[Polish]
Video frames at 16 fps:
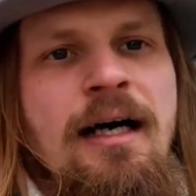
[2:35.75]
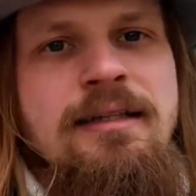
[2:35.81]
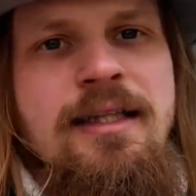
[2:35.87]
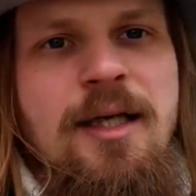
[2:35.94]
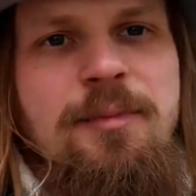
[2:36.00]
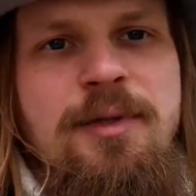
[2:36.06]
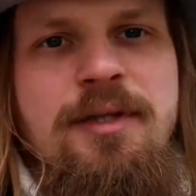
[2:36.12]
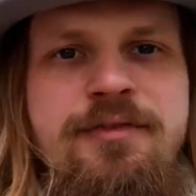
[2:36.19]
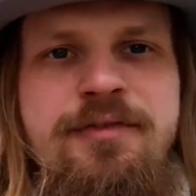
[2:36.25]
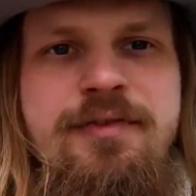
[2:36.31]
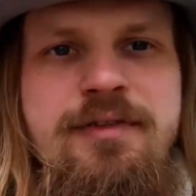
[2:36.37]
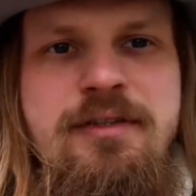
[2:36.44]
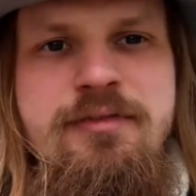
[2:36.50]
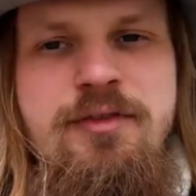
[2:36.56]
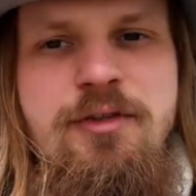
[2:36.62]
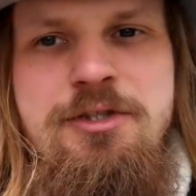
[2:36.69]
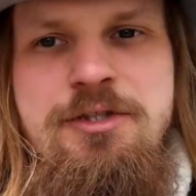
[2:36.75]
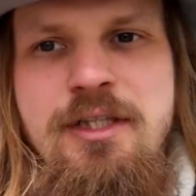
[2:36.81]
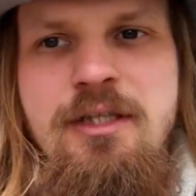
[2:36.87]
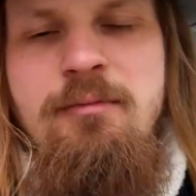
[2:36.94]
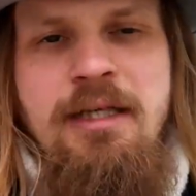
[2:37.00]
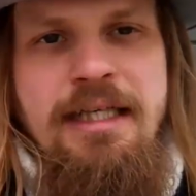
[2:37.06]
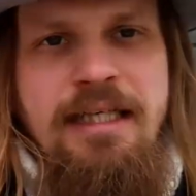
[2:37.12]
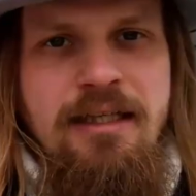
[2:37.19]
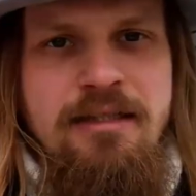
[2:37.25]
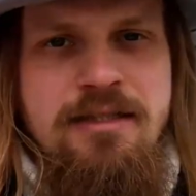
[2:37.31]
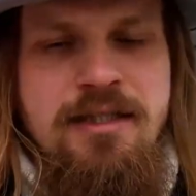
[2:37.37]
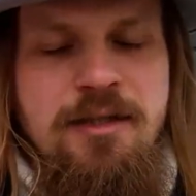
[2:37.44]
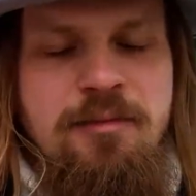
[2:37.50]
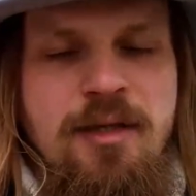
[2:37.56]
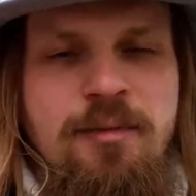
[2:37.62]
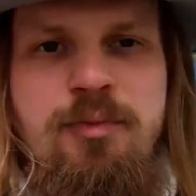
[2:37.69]
Najpierw w kościele
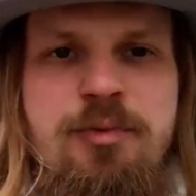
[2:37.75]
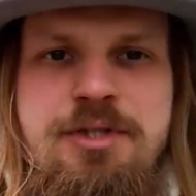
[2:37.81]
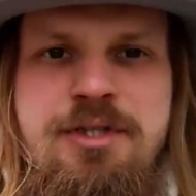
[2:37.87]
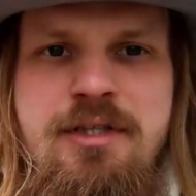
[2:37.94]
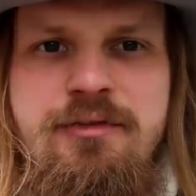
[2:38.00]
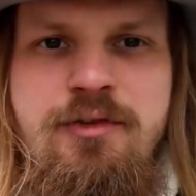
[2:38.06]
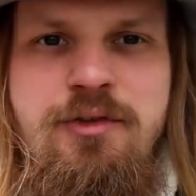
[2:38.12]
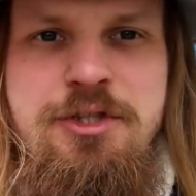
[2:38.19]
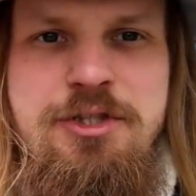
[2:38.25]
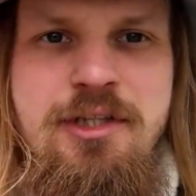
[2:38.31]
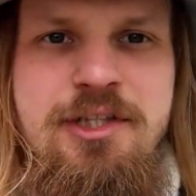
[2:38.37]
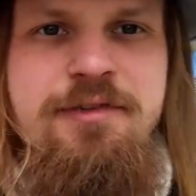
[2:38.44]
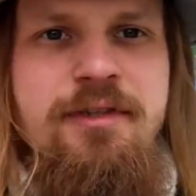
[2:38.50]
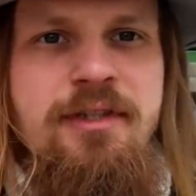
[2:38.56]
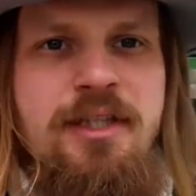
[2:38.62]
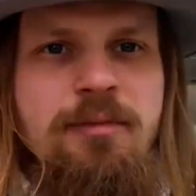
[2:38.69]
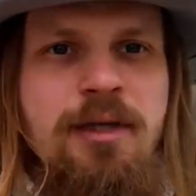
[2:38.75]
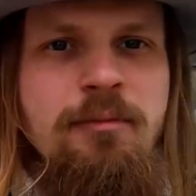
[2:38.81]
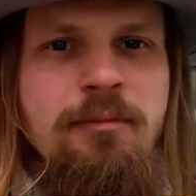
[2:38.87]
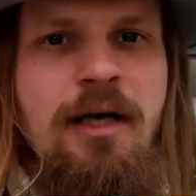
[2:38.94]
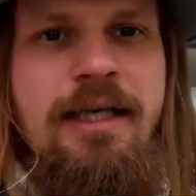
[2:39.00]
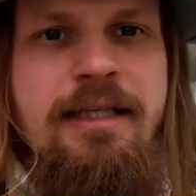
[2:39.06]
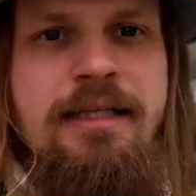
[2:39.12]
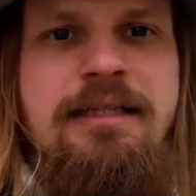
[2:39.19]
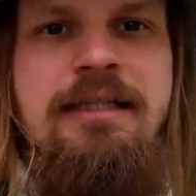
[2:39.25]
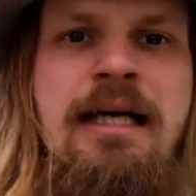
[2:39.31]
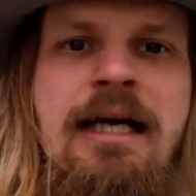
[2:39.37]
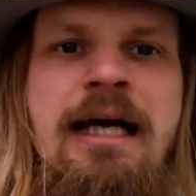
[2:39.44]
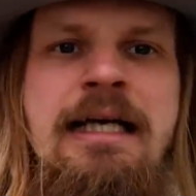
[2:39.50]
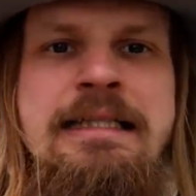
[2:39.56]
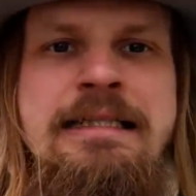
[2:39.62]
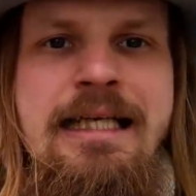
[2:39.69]
mariackim, a później w kościele świętej Barbary.
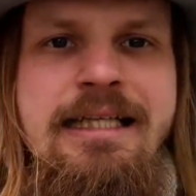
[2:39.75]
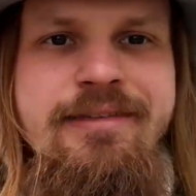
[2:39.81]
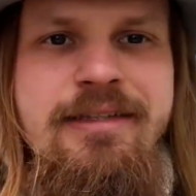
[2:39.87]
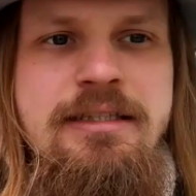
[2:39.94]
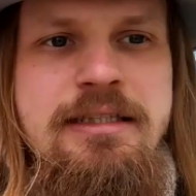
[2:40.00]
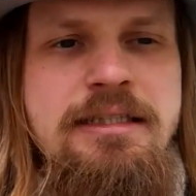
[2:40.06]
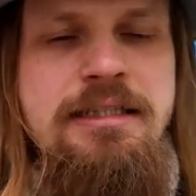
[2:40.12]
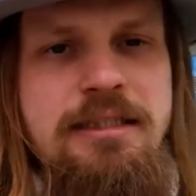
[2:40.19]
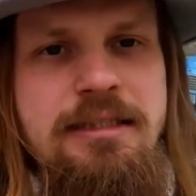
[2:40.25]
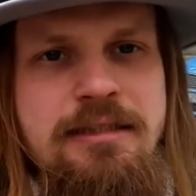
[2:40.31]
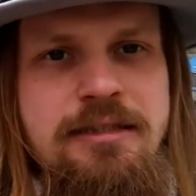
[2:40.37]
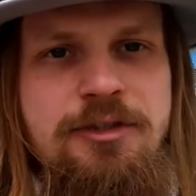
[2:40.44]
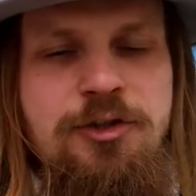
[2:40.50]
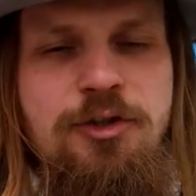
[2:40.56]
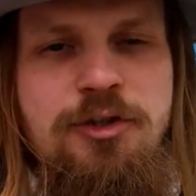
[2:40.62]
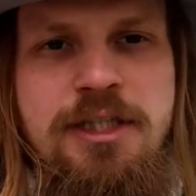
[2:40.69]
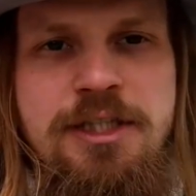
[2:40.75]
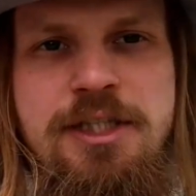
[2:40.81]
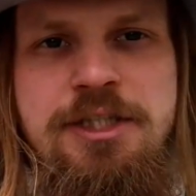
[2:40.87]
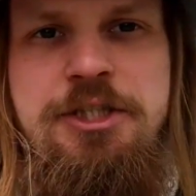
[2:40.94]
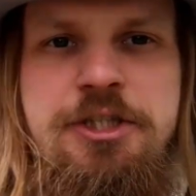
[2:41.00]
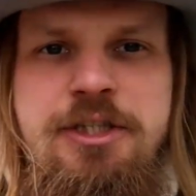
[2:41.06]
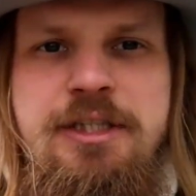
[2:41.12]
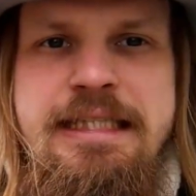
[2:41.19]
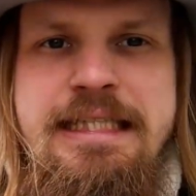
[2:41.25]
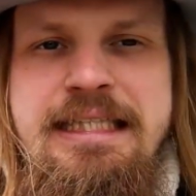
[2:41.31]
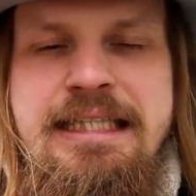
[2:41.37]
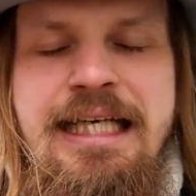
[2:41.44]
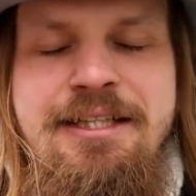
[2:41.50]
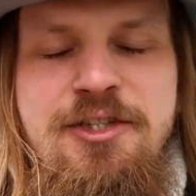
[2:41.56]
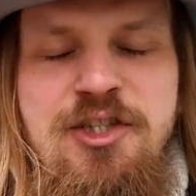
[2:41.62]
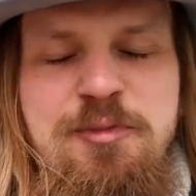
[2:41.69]
Tak więc, drogie dzieci, nie
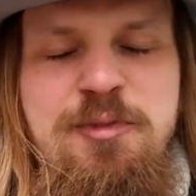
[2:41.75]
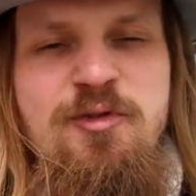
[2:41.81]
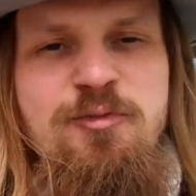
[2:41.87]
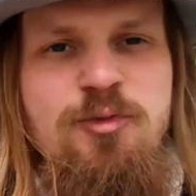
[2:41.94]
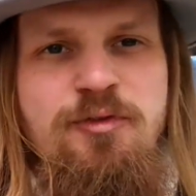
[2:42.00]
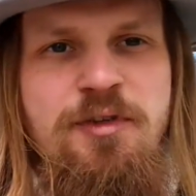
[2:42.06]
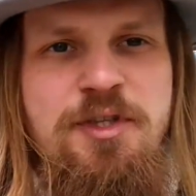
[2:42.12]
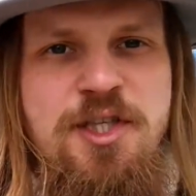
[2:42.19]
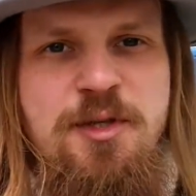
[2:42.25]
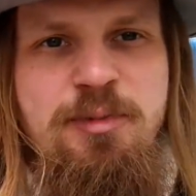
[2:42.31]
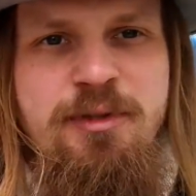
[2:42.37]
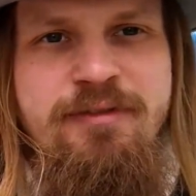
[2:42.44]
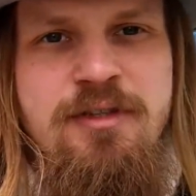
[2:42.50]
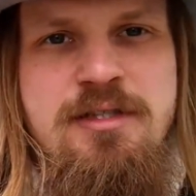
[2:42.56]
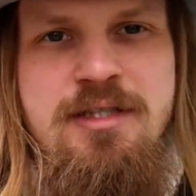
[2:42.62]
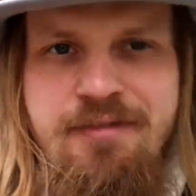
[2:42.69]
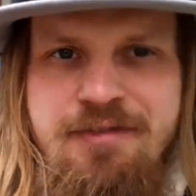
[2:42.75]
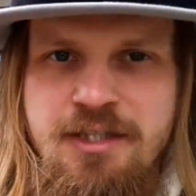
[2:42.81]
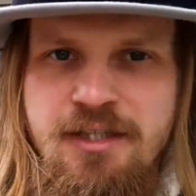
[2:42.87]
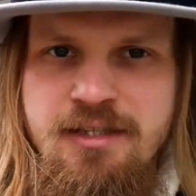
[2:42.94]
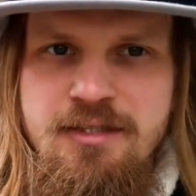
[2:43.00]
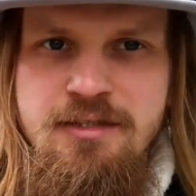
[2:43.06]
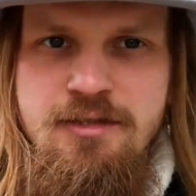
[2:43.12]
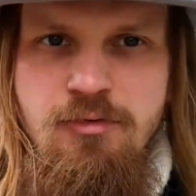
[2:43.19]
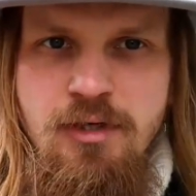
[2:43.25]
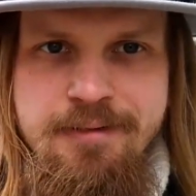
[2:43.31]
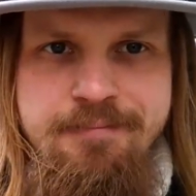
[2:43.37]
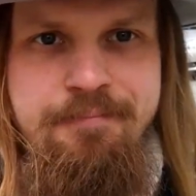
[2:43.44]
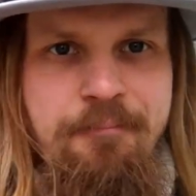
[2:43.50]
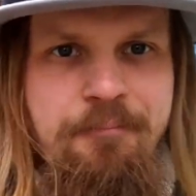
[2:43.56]
dajcie sobie wmówić, że piwo zawsze jest złe.